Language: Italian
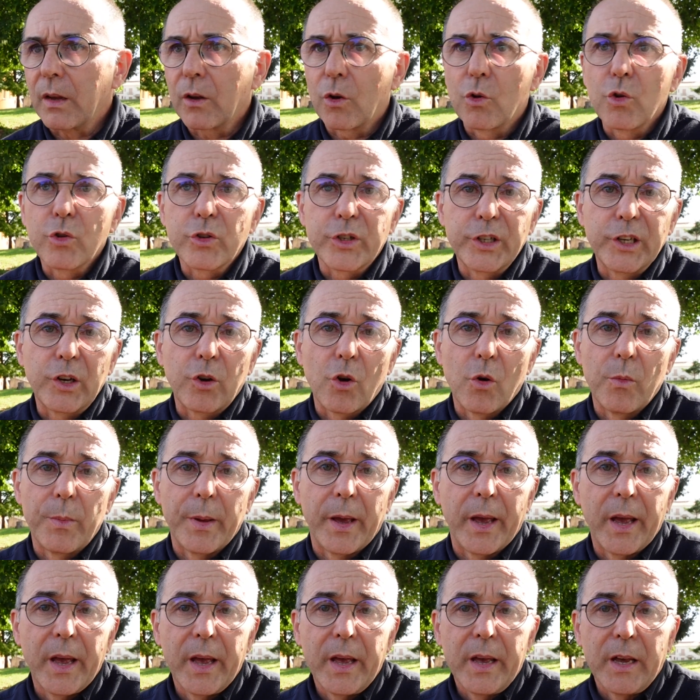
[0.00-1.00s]
Così
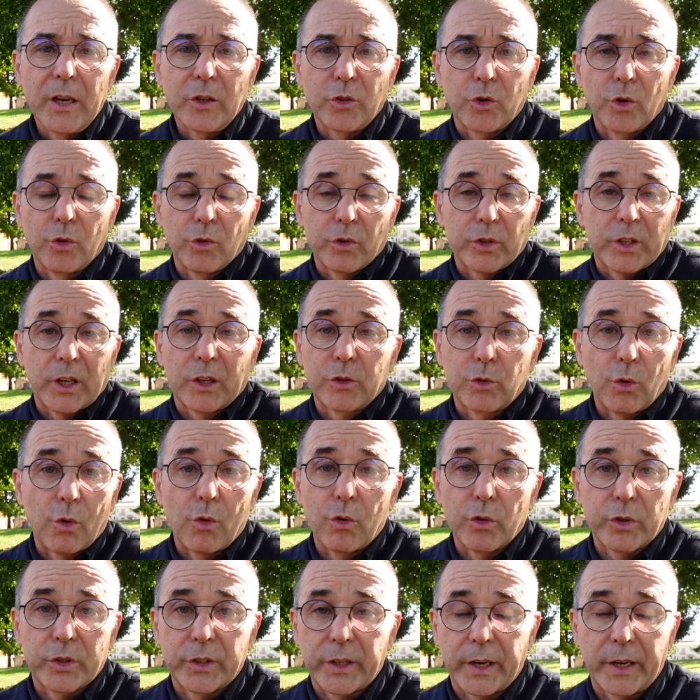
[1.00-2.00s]
come sono stato
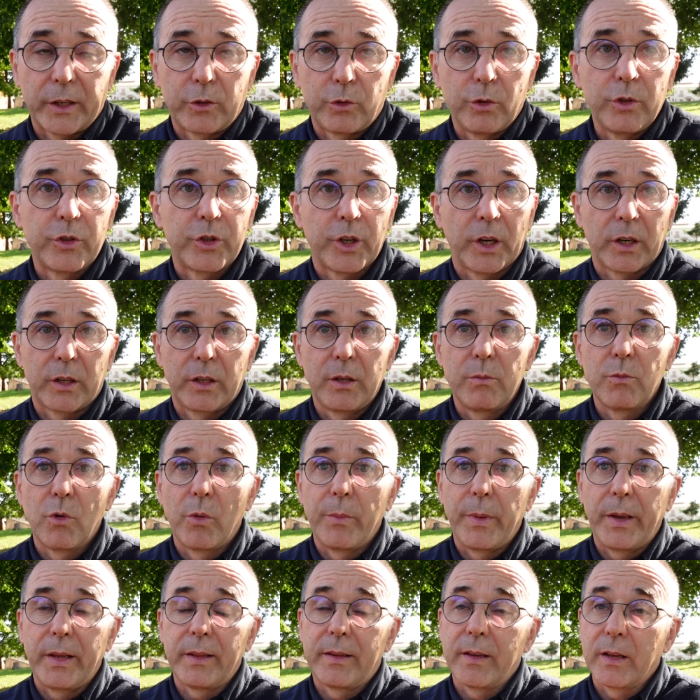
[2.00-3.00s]
costretto in certi
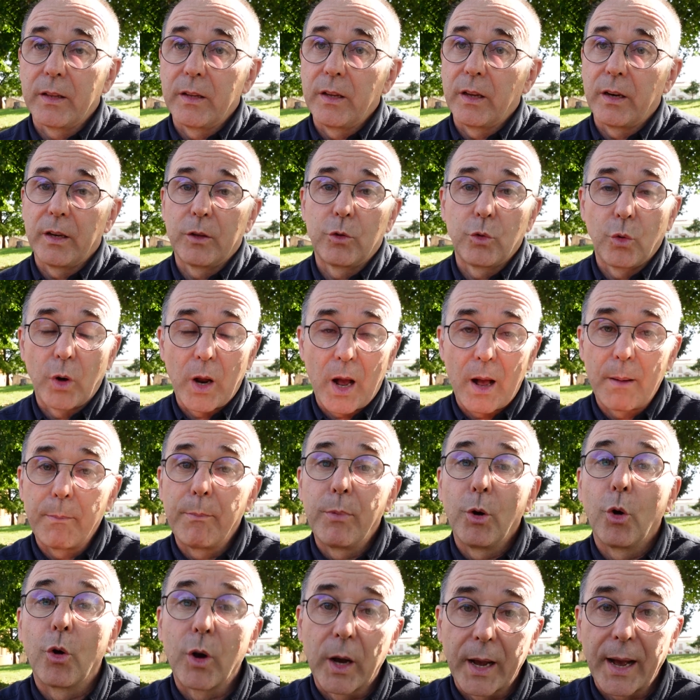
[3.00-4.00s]
momenti addirittura a
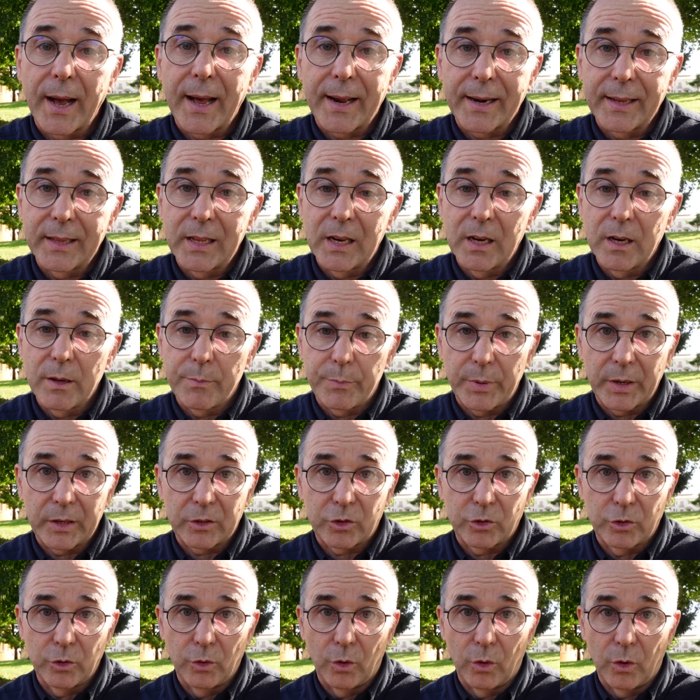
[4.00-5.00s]
bloccare delle
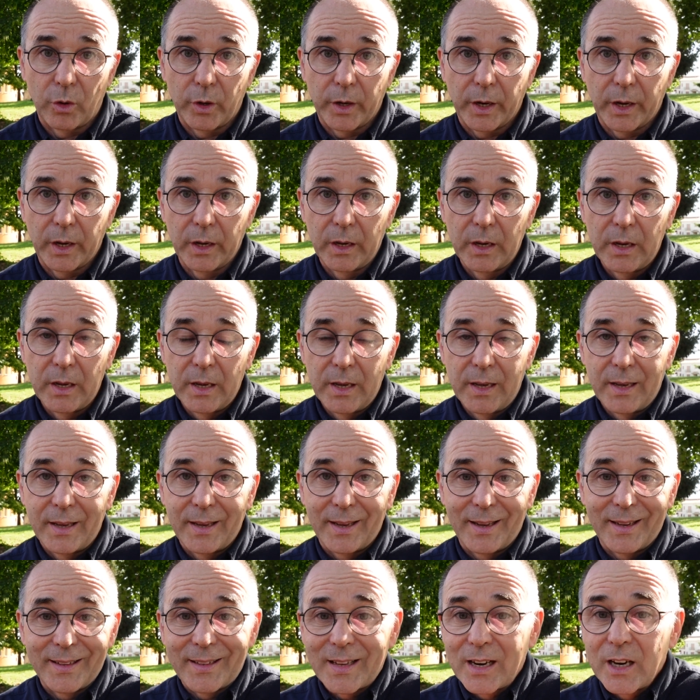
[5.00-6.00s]
persone
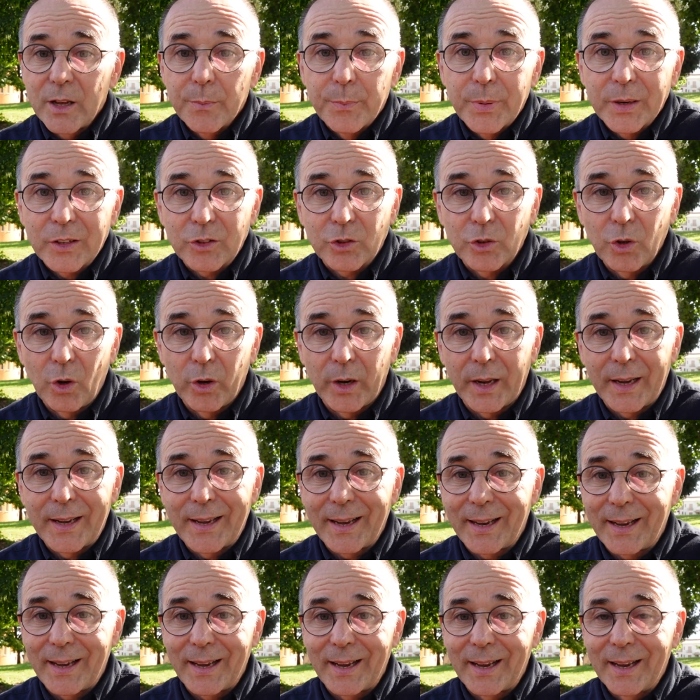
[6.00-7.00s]
e delle persone
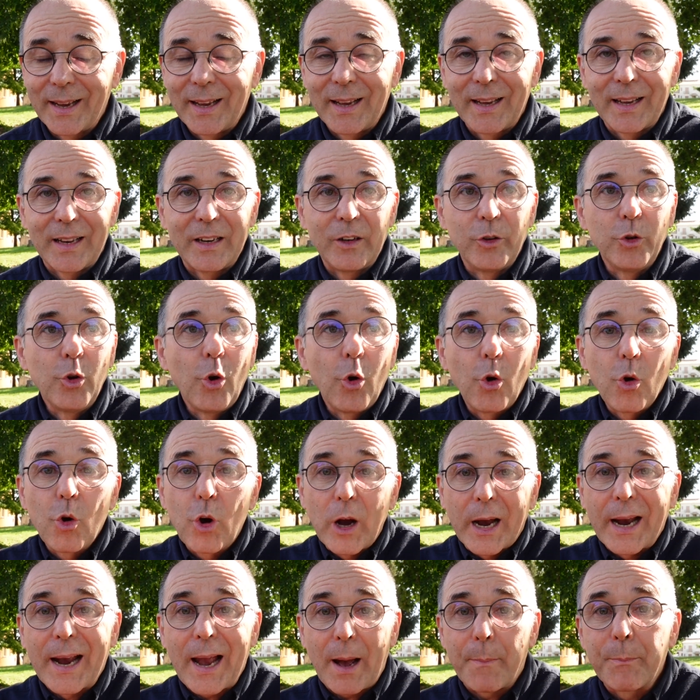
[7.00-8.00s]
che
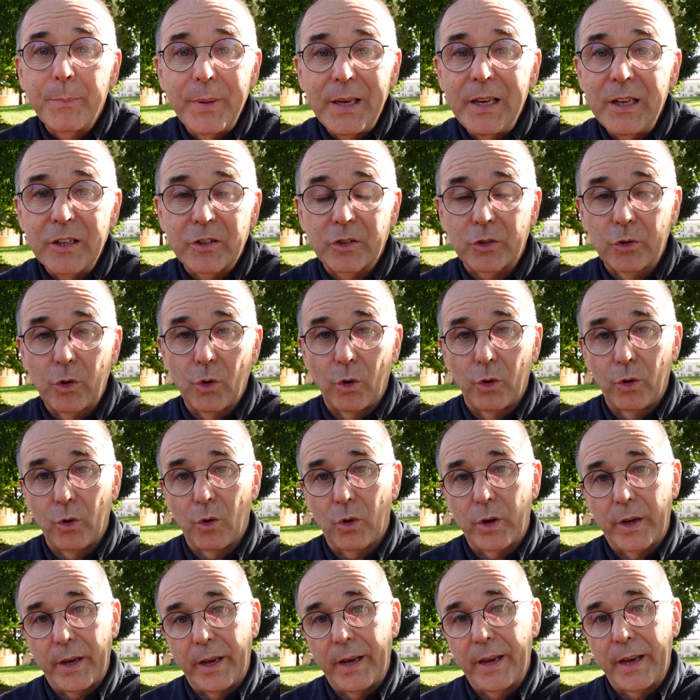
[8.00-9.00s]
non
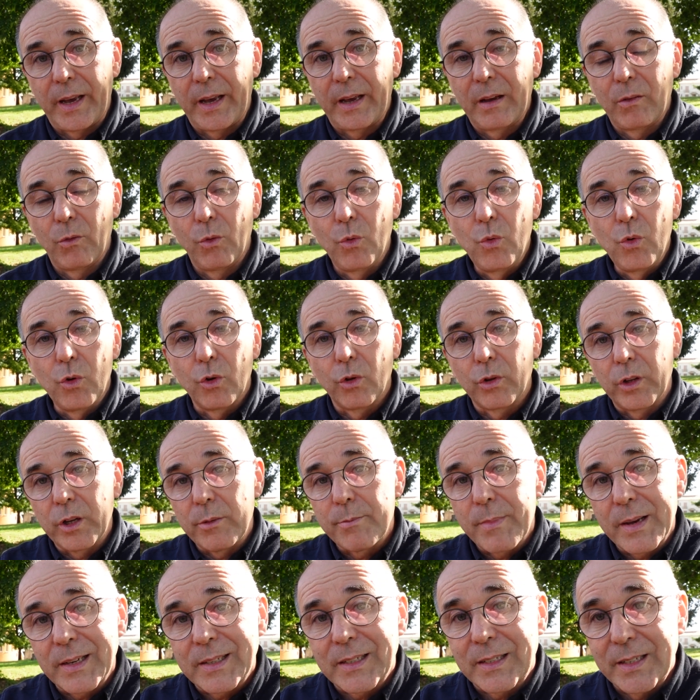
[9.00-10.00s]
capiscono che uno di
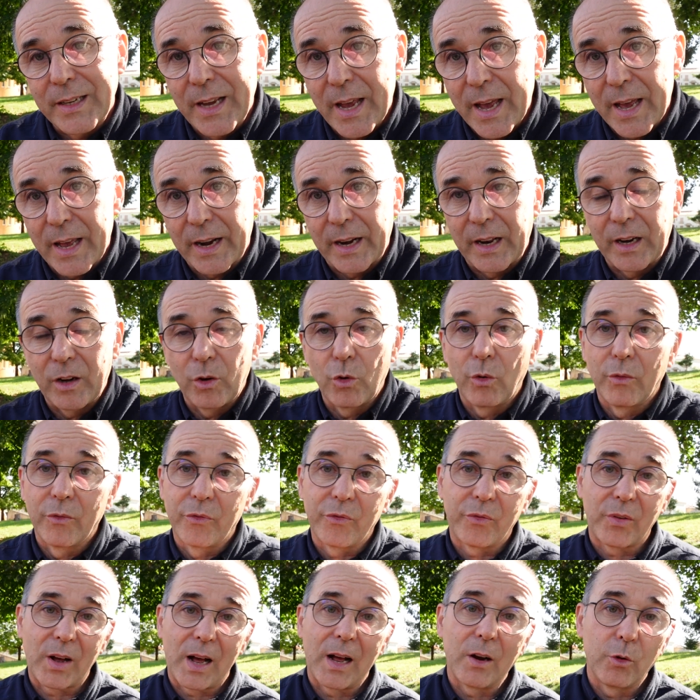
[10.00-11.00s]
mestiere non
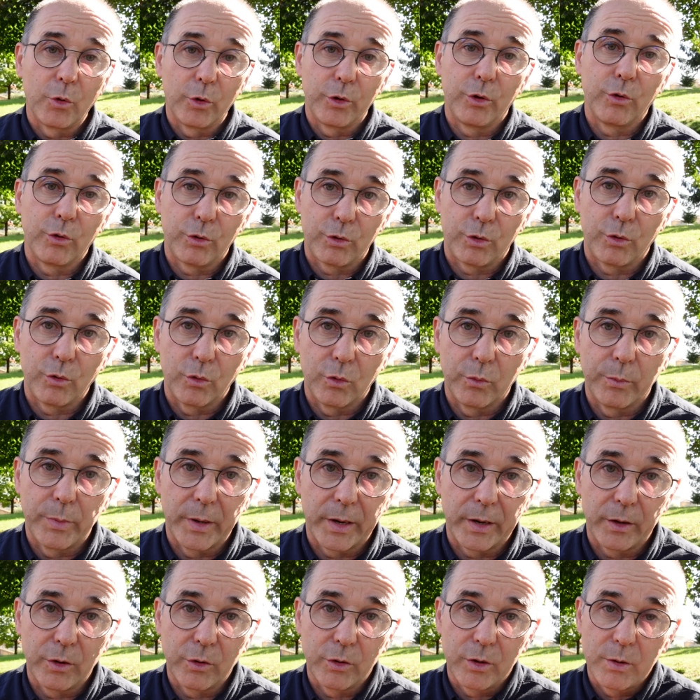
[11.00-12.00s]
fa lo
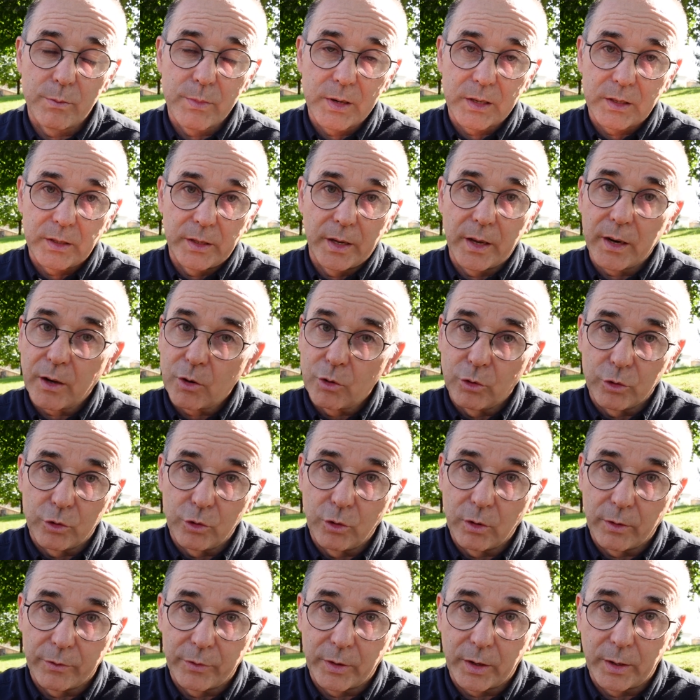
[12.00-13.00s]
youtuber, io di mestiere
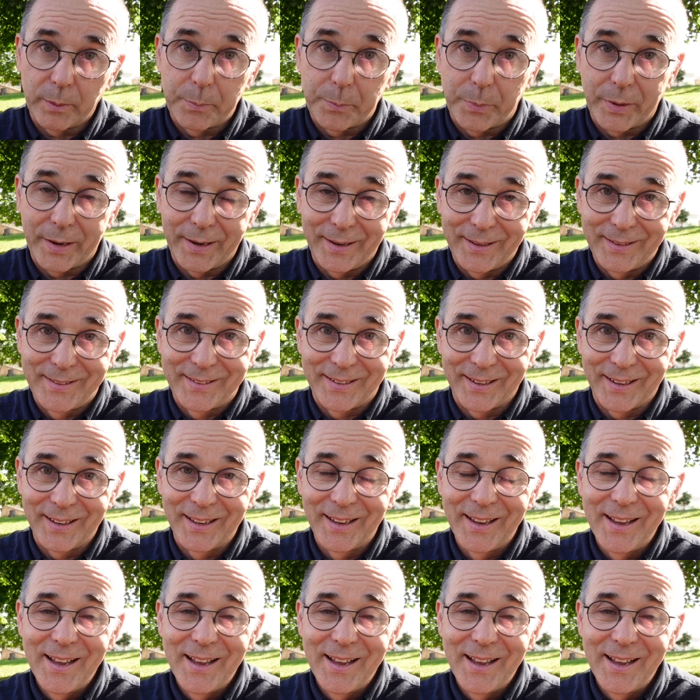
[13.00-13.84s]
continuo a fare prete,